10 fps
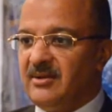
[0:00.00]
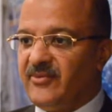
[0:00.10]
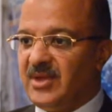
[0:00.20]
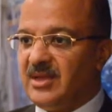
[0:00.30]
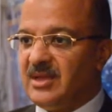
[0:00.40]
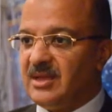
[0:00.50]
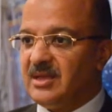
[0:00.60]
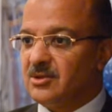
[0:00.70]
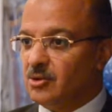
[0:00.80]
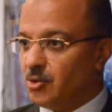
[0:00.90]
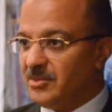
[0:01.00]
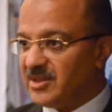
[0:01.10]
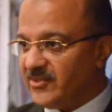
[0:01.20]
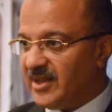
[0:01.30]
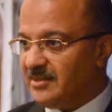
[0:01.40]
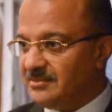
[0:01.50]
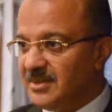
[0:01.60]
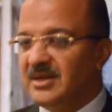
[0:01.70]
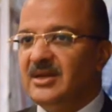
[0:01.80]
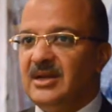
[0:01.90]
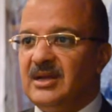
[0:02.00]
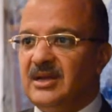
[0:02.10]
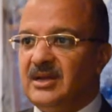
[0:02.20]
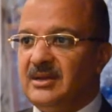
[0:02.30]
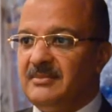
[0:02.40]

في 300 فيلم آه،